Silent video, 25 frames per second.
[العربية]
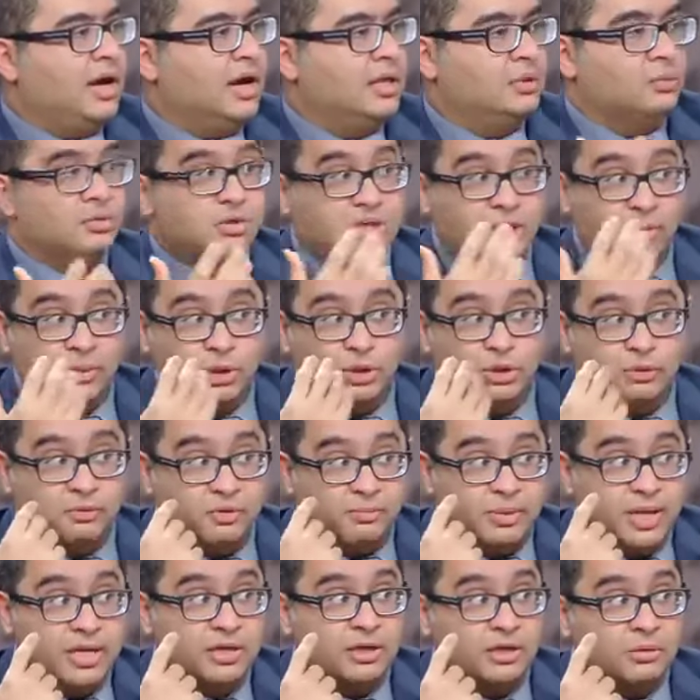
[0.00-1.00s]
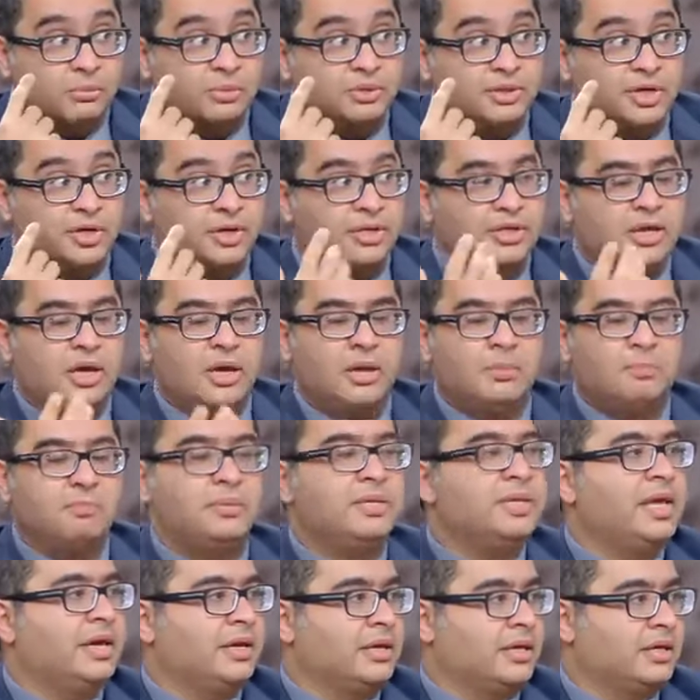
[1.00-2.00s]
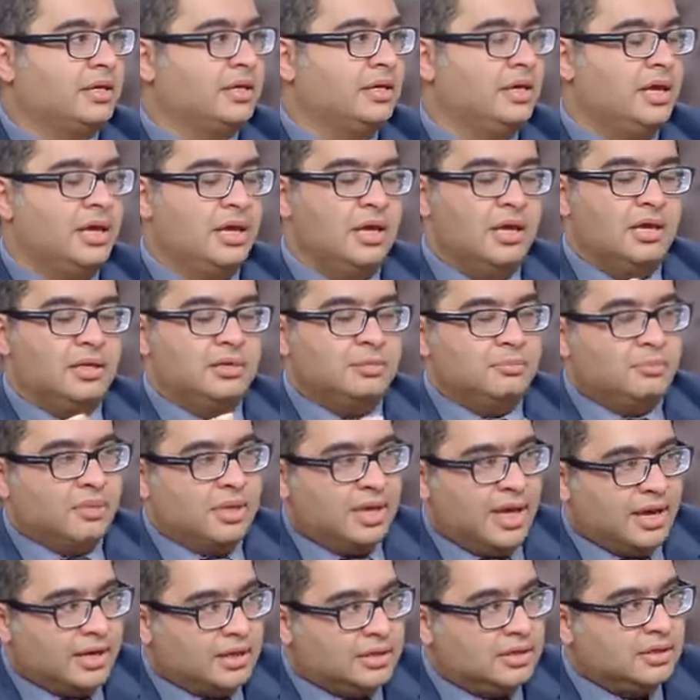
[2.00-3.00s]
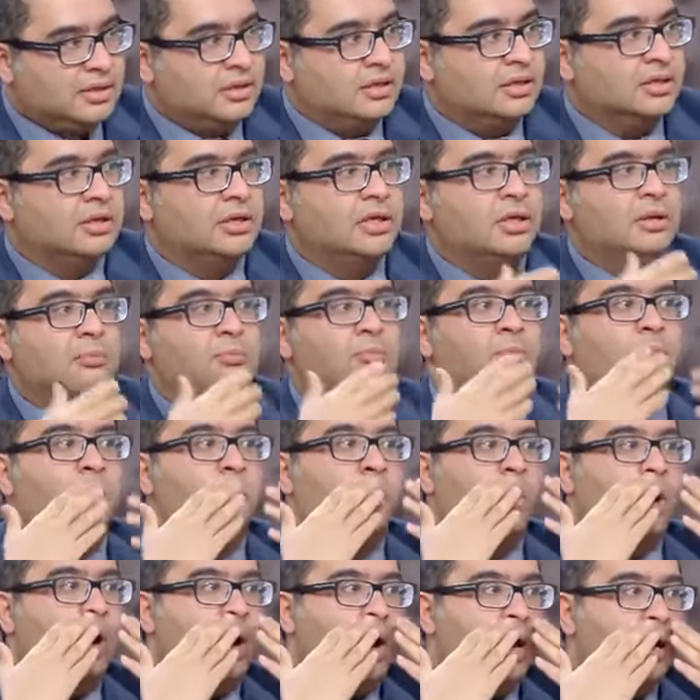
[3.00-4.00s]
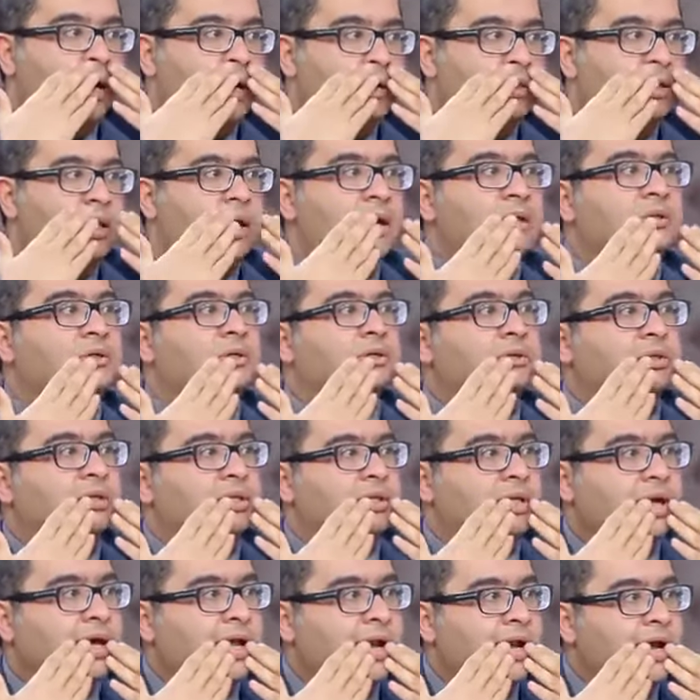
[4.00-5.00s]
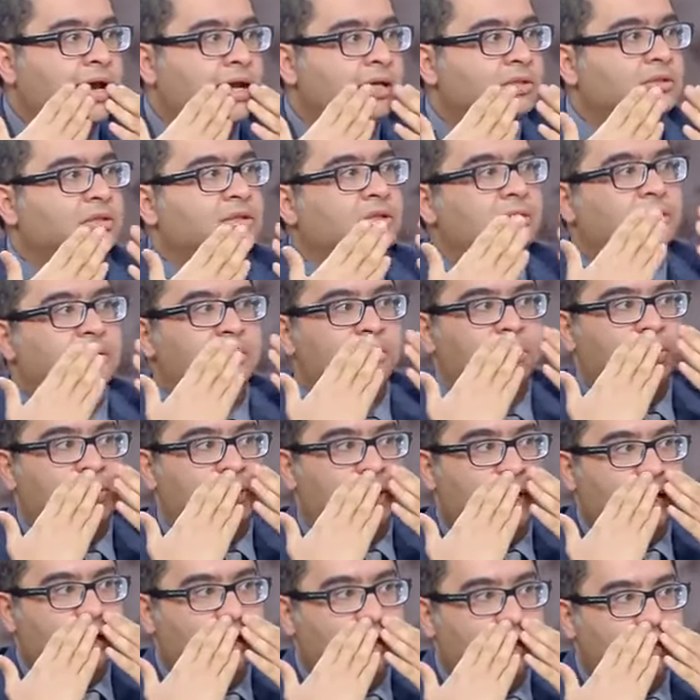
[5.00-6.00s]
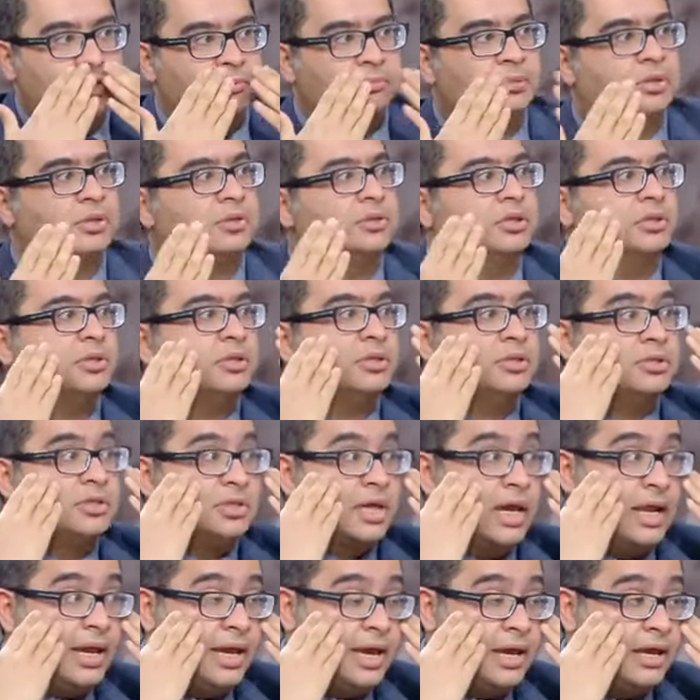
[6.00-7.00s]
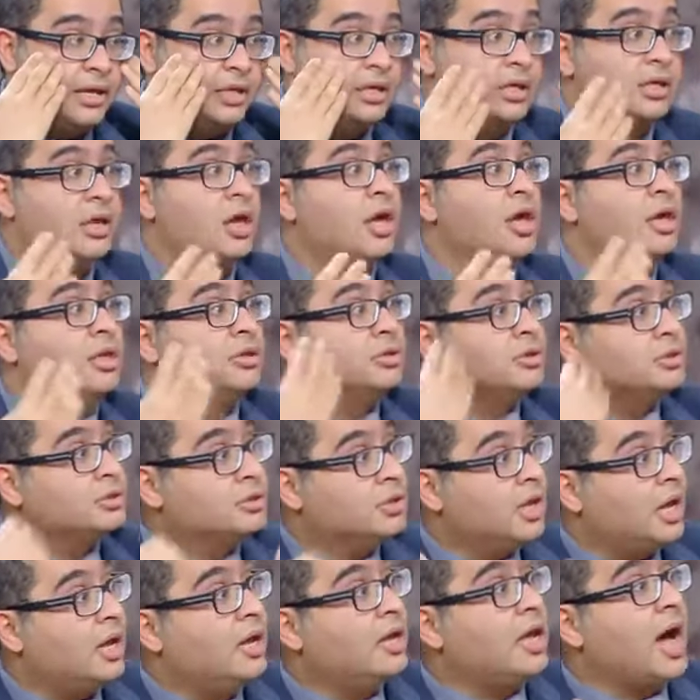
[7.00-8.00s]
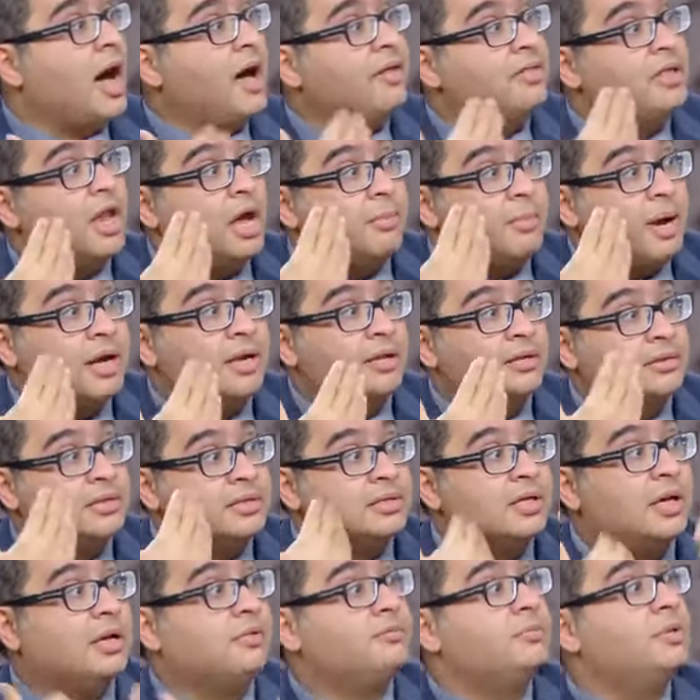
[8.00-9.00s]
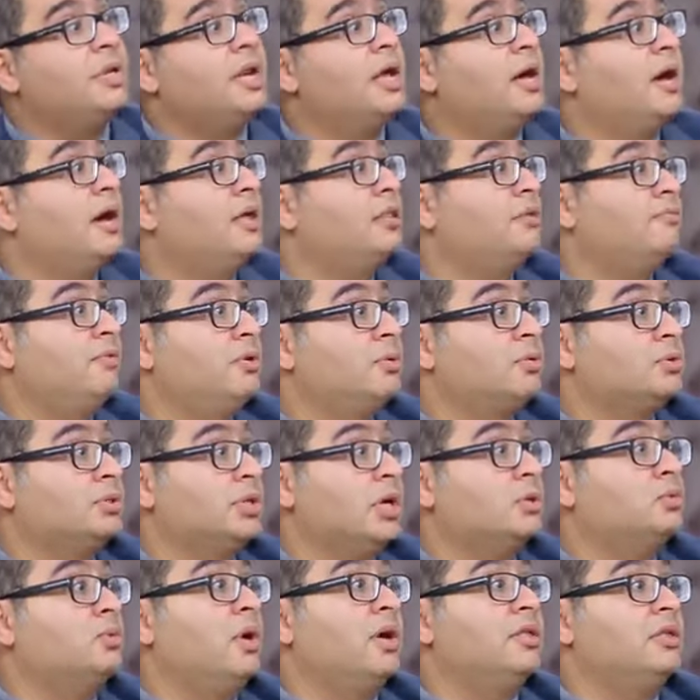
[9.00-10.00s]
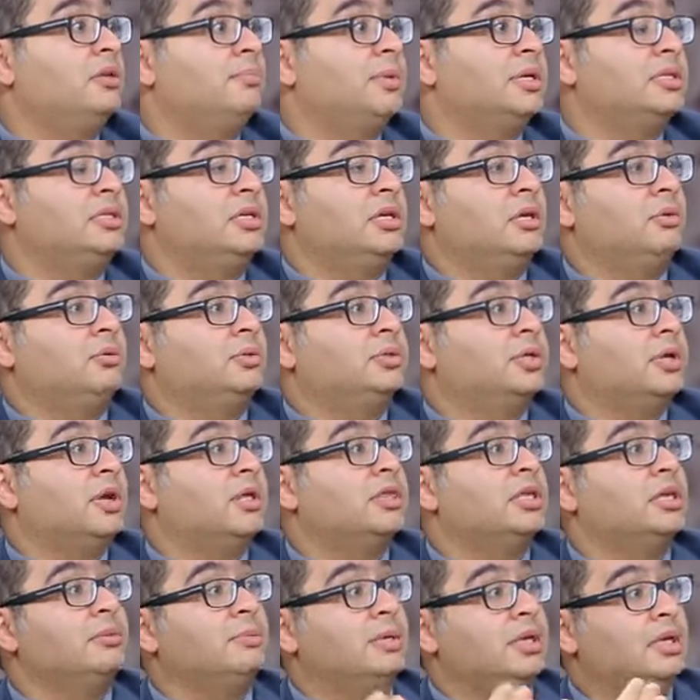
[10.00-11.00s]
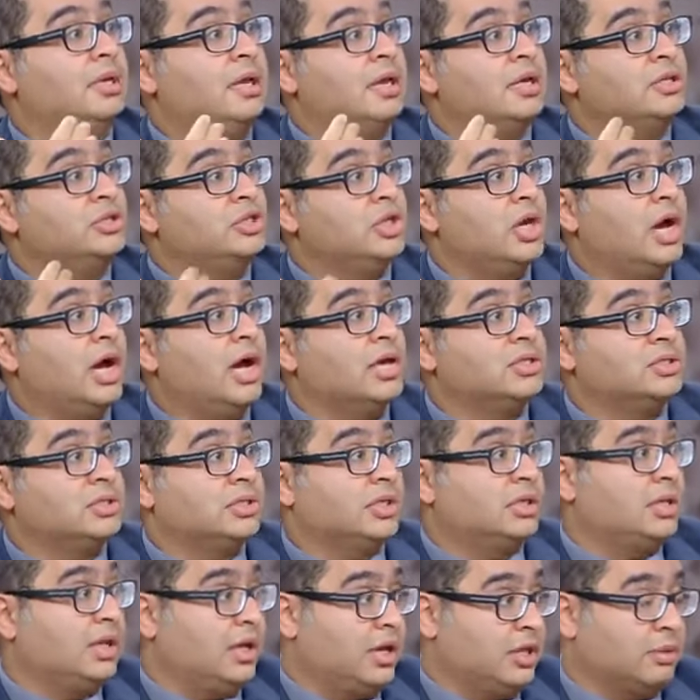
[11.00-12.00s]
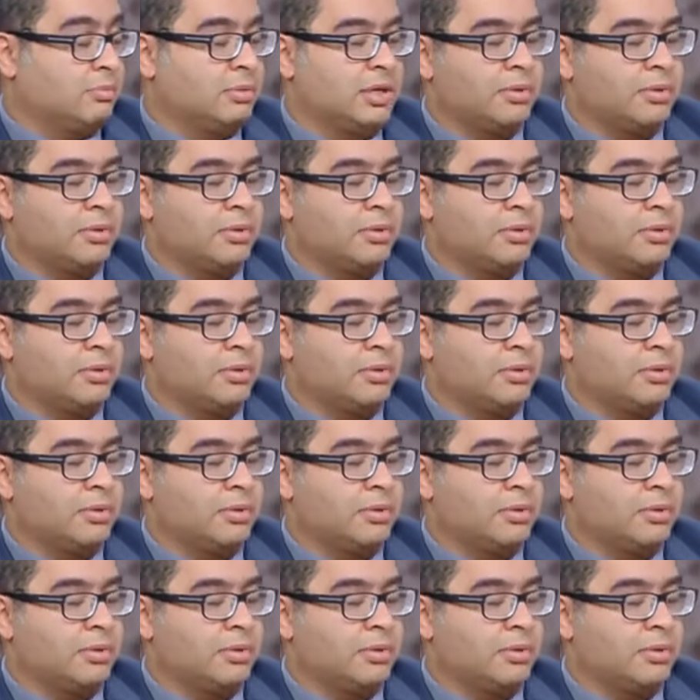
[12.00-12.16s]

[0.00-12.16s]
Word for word: هذه وانت ما تشوفها بعينك المجرده بدينك بالاكل مخالطه تحط ايدك على حلجك تحط ايدك على خشمك تحط ايدك على عينك تنتقل هذه الاماكن اللي تدخل فيها هذه الفيروسات وهذه البكتيريا والجراثيم الى جهازك الهضمي